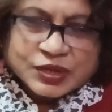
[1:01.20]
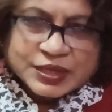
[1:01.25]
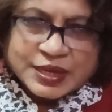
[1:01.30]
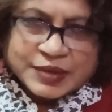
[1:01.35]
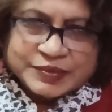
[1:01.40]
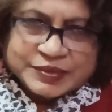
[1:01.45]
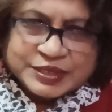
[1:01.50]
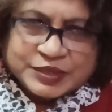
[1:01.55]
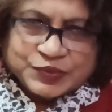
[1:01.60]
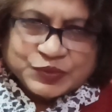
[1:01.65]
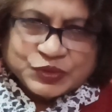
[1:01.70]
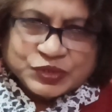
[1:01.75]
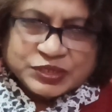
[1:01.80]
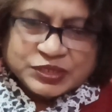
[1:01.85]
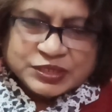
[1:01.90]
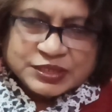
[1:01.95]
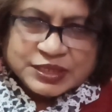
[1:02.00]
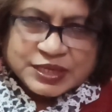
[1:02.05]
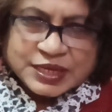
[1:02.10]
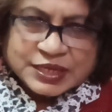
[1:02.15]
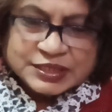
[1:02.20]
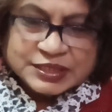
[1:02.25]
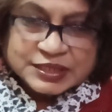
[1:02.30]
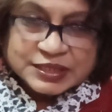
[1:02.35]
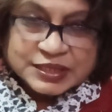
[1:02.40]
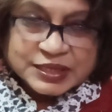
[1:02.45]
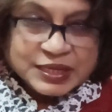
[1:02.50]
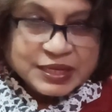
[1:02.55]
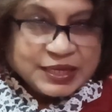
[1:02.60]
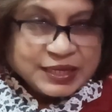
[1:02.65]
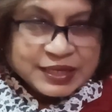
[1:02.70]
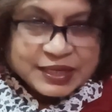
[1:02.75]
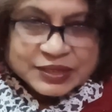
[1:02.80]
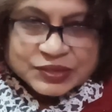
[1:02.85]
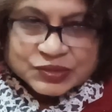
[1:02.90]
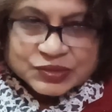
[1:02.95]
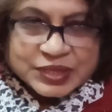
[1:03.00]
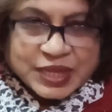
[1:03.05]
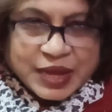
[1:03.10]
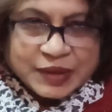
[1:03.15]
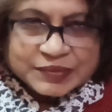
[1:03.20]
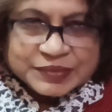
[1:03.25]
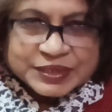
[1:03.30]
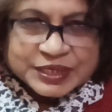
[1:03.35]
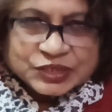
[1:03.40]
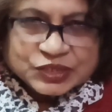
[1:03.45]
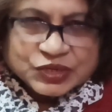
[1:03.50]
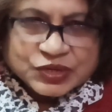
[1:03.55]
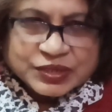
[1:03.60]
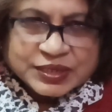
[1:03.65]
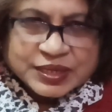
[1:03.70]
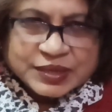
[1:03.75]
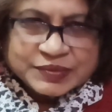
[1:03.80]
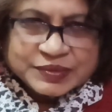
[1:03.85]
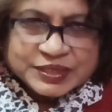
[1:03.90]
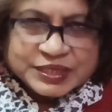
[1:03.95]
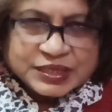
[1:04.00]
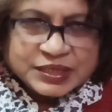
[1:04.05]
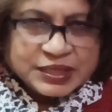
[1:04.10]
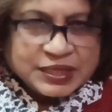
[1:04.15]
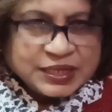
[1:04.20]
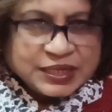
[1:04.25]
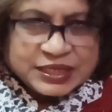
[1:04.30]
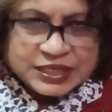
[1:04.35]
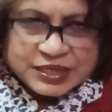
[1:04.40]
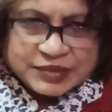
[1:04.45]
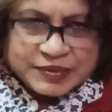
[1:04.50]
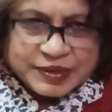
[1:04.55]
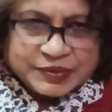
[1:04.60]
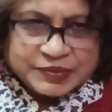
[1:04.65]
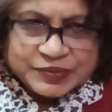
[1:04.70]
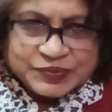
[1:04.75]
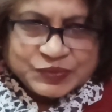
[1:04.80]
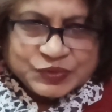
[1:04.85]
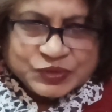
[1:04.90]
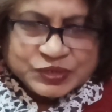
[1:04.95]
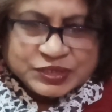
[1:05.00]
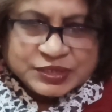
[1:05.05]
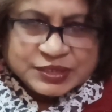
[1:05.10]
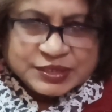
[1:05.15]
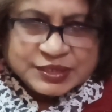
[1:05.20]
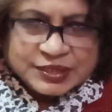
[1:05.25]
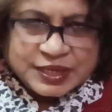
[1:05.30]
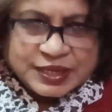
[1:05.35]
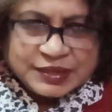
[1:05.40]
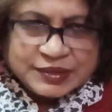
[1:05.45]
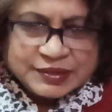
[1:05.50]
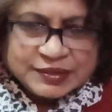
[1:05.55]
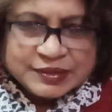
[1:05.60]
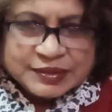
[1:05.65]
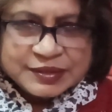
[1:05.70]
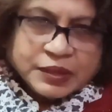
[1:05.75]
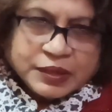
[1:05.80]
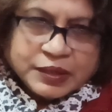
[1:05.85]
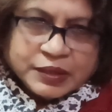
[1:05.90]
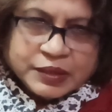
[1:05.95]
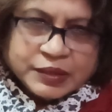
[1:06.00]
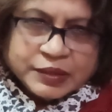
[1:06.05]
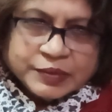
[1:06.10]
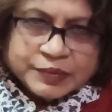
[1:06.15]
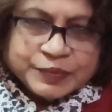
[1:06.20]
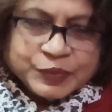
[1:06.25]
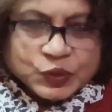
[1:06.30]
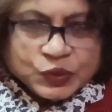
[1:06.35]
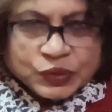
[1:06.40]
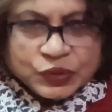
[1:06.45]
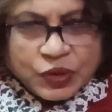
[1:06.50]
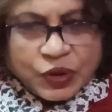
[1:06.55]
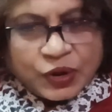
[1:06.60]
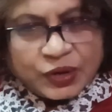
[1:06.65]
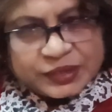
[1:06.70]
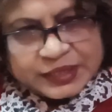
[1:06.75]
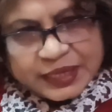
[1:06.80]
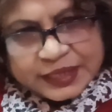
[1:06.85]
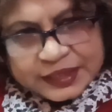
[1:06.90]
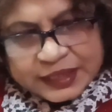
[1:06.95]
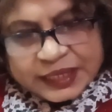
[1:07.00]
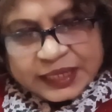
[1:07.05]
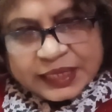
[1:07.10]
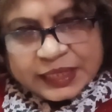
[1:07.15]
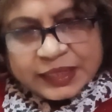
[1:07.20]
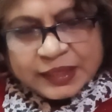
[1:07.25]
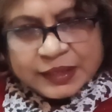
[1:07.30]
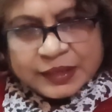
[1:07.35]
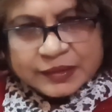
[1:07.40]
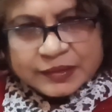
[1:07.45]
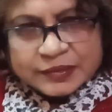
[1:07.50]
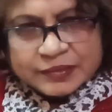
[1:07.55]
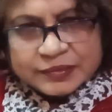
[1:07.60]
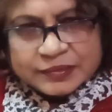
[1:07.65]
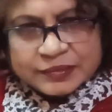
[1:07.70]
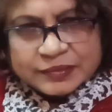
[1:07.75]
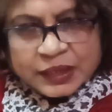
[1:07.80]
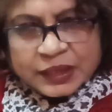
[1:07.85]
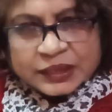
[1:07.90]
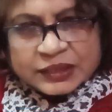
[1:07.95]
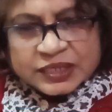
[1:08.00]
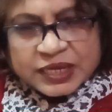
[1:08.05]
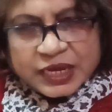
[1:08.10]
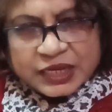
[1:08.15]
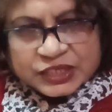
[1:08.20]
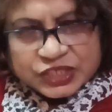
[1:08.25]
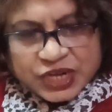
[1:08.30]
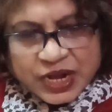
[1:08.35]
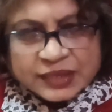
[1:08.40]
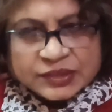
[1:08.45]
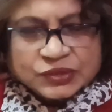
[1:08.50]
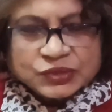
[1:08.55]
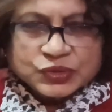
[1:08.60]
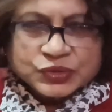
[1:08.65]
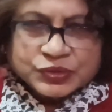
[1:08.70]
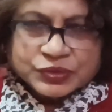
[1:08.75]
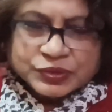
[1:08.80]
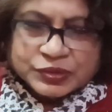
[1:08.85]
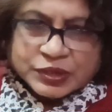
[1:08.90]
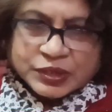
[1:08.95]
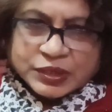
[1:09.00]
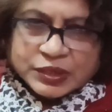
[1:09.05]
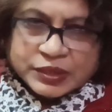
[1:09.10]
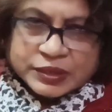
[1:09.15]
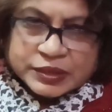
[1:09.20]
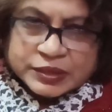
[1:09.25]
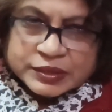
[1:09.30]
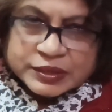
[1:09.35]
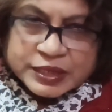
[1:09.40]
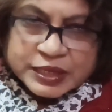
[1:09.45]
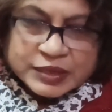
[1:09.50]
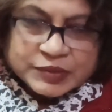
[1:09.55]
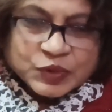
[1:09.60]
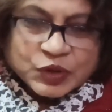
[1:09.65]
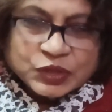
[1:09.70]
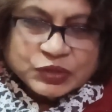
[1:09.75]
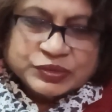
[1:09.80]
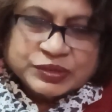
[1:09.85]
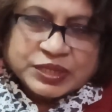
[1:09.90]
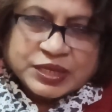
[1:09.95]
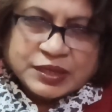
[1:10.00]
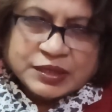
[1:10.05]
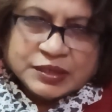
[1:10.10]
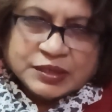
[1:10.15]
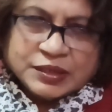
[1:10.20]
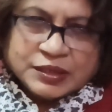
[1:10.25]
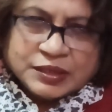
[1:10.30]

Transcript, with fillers: সঙ্গে আমাদের পরিচিতি আছে কিন্তু নামটার সঙ্গে আমাদের সেভাবে পরিচিতি নেই ব্লু অর্থাৎ নীল যা শান্ত নির্মলতা